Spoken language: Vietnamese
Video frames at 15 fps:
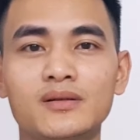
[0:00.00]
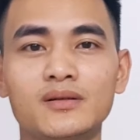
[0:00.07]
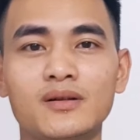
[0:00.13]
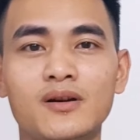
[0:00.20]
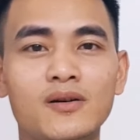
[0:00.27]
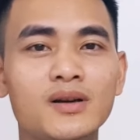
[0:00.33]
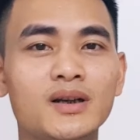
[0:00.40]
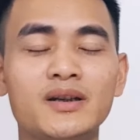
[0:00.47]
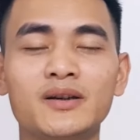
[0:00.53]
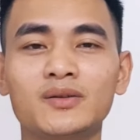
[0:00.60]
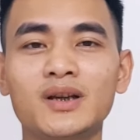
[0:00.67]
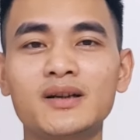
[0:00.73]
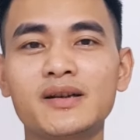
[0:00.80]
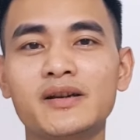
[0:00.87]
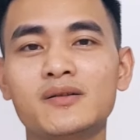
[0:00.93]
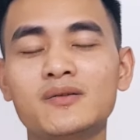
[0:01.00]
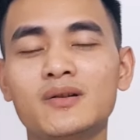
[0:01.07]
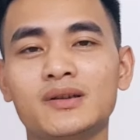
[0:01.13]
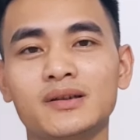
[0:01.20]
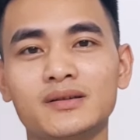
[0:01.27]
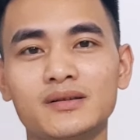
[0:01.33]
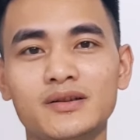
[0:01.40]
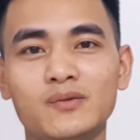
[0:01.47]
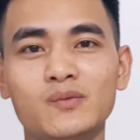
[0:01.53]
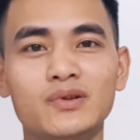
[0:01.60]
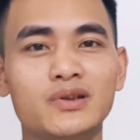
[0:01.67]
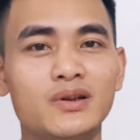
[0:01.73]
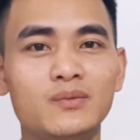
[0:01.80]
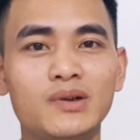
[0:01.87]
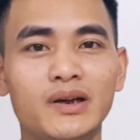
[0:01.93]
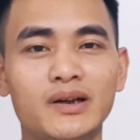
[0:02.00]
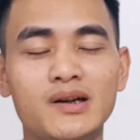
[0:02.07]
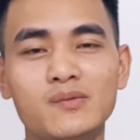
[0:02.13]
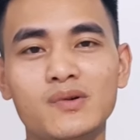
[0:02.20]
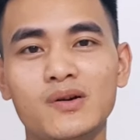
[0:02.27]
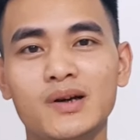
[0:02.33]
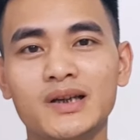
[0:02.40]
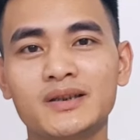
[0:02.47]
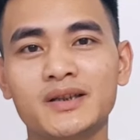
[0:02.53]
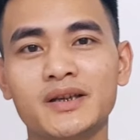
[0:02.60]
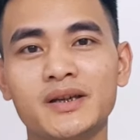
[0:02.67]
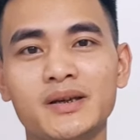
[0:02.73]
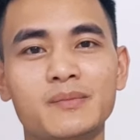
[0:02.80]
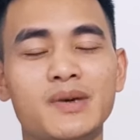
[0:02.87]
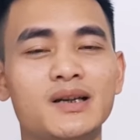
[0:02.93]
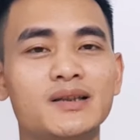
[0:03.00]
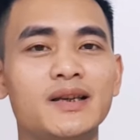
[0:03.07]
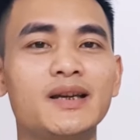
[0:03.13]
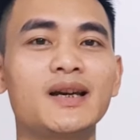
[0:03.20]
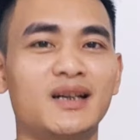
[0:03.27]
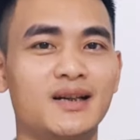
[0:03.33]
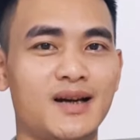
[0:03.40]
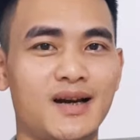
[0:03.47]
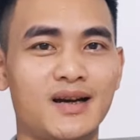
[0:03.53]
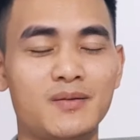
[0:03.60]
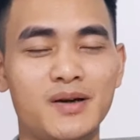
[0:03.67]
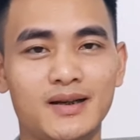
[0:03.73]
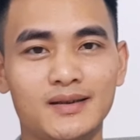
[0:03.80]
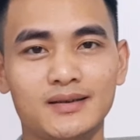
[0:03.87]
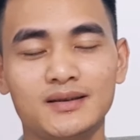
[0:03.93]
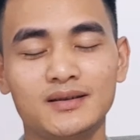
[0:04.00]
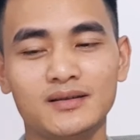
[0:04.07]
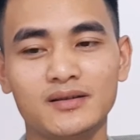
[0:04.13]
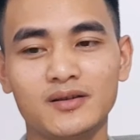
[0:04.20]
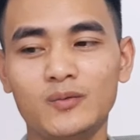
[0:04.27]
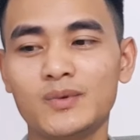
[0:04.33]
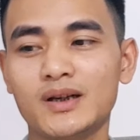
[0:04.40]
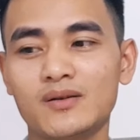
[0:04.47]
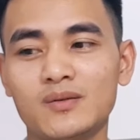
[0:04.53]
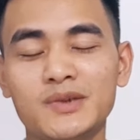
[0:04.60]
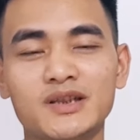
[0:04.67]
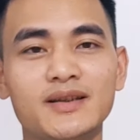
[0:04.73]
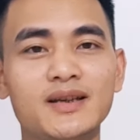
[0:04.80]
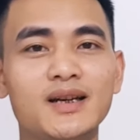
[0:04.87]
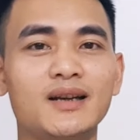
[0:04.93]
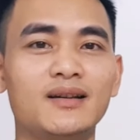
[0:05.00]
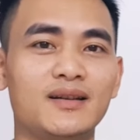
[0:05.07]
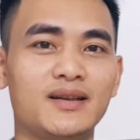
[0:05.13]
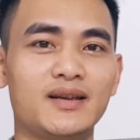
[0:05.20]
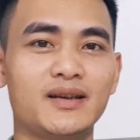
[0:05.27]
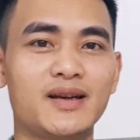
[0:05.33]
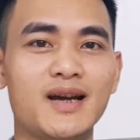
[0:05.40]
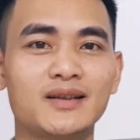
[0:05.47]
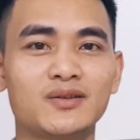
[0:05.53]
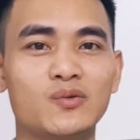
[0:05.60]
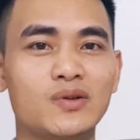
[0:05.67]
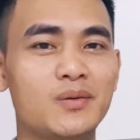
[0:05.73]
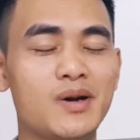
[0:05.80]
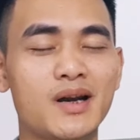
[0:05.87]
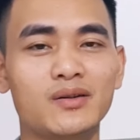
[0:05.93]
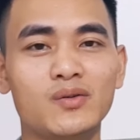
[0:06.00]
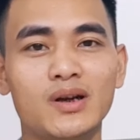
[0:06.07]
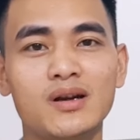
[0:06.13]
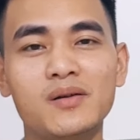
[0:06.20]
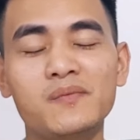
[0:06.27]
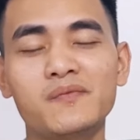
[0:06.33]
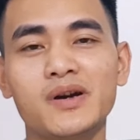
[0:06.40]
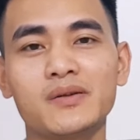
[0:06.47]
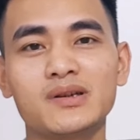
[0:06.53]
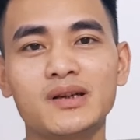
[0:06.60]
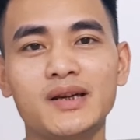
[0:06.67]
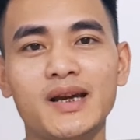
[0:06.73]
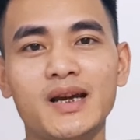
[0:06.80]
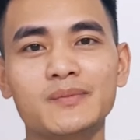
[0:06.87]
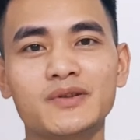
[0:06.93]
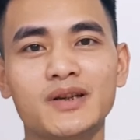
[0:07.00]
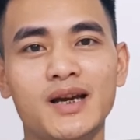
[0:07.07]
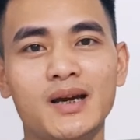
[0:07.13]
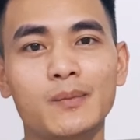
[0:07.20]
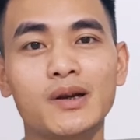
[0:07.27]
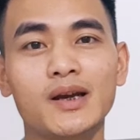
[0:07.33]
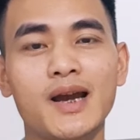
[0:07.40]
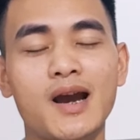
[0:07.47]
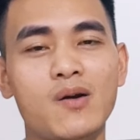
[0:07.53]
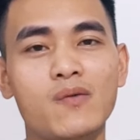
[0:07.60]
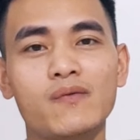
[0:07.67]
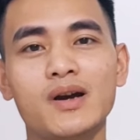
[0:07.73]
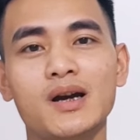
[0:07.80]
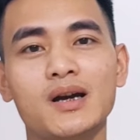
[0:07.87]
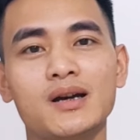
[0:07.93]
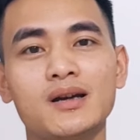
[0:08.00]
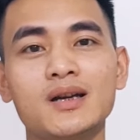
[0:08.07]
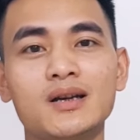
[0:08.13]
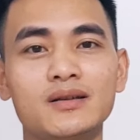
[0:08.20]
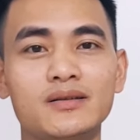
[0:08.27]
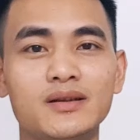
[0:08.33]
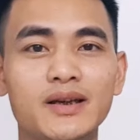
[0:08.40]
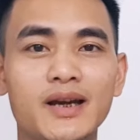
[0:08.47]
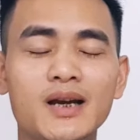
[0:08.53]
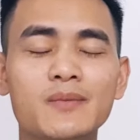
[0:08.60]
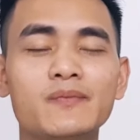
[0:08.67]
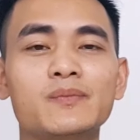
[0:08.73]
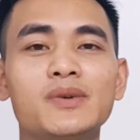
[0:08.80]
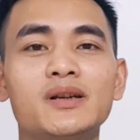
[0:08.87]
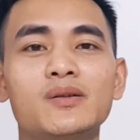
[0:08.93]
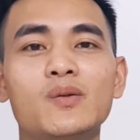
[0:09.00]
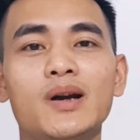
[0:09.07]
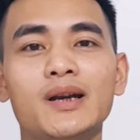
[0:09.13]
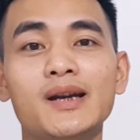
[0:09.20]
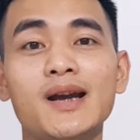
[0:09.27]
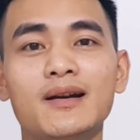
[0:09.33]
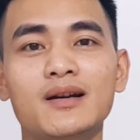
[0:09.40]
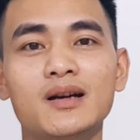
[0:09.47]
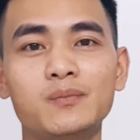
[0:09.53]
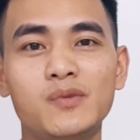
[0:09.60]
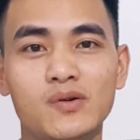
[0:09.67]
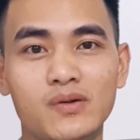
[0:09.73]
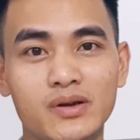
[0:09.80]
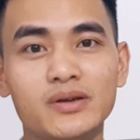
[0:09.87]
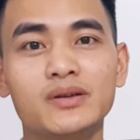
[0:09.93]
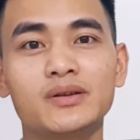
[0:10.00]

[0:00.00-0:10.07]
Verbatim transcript: Đó là điều tất yếu rồi. Trong cuộc sống này không có cái gì mà dễ ăn cả các bạn ạ. Nếu mà nó mà dễ ăn thì đa số các bạn toàn hốc vào những cái app scam lừa đảo và những cái app liên quan đến đa cấp thôi.